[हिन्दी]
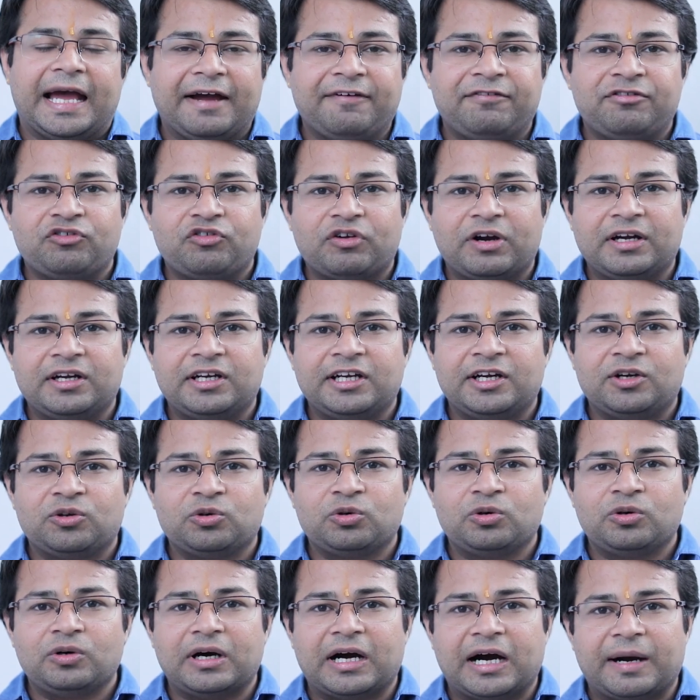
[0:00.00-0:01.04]
एफ़ ट्वेंटी
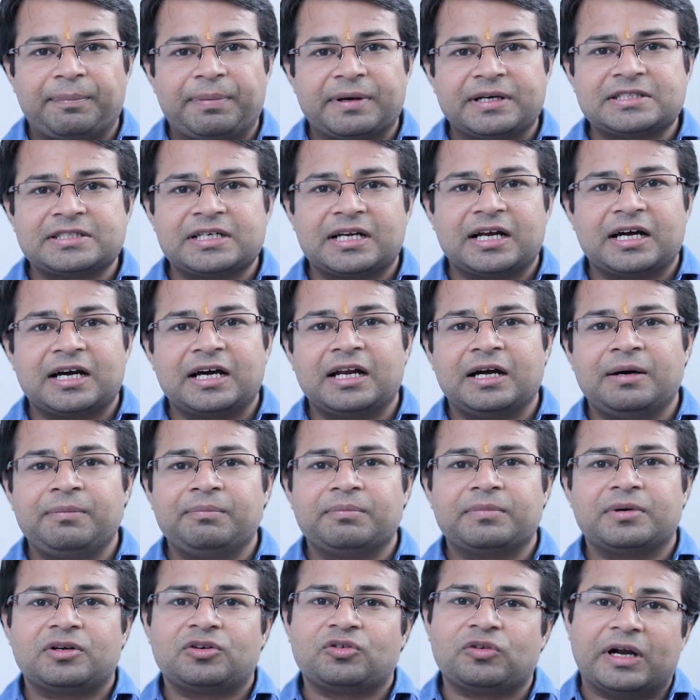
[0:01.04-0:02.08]
टू अपर्चर अगर
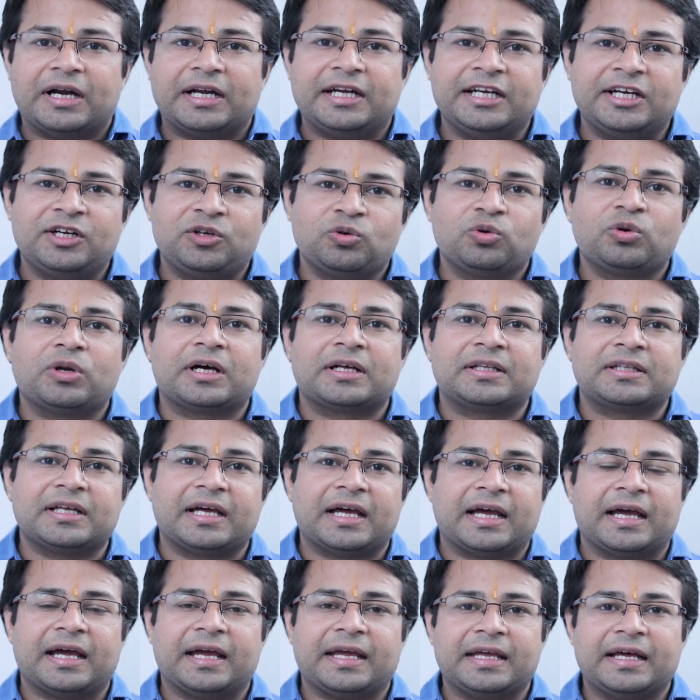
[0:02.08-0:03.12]
हम ट्वेंटी टू रखते
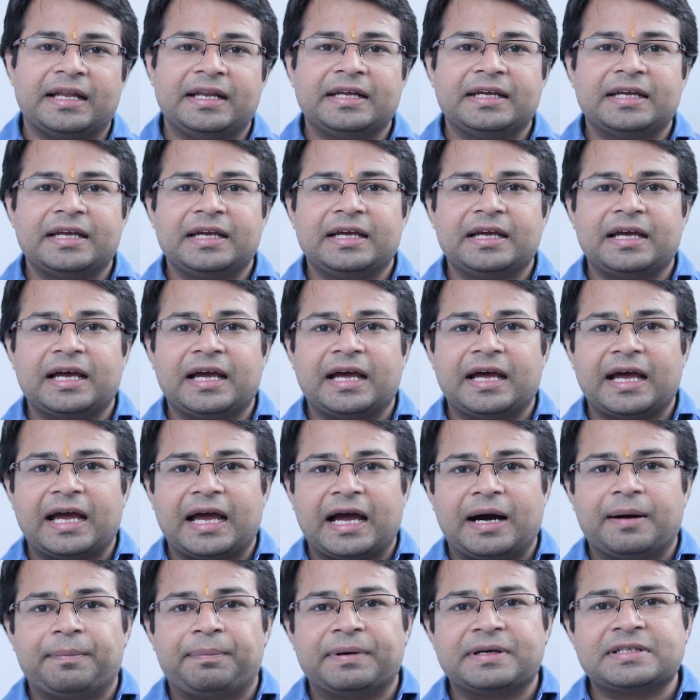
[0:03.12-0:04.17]
हैं यानी कि
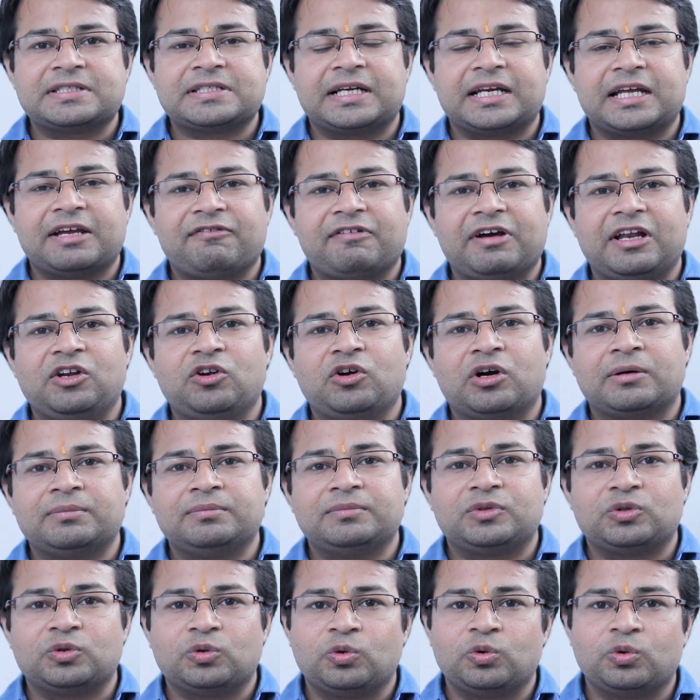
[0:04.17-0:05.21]
अपर्चर की वैल्यू हम
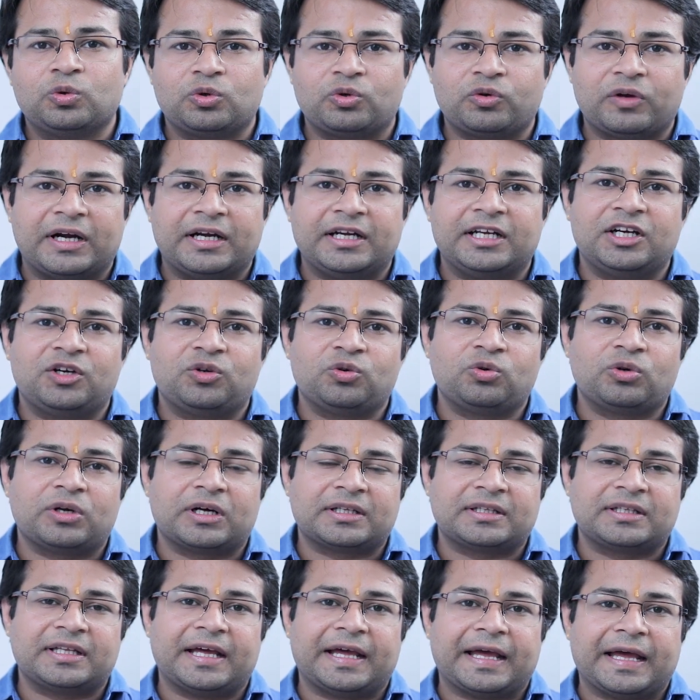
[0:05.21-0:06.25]
टू ट्वेंटी टू
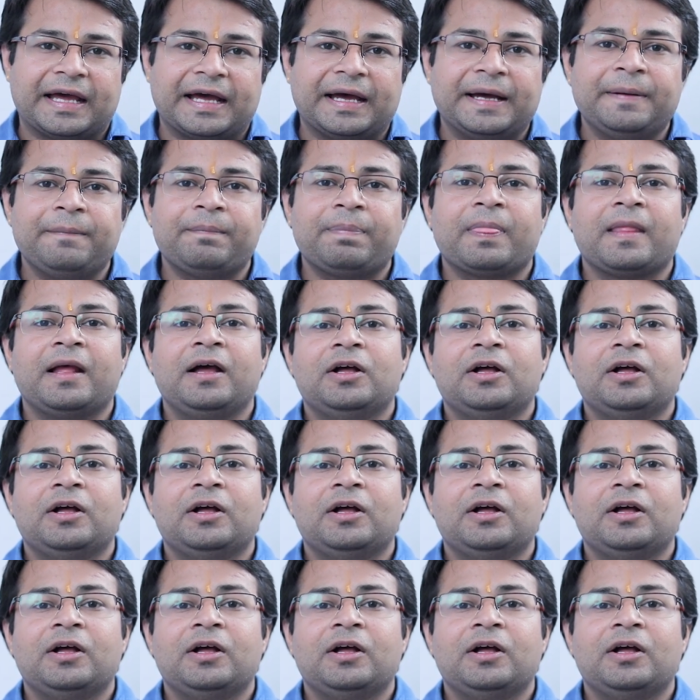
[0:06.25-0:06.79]
रखते हैं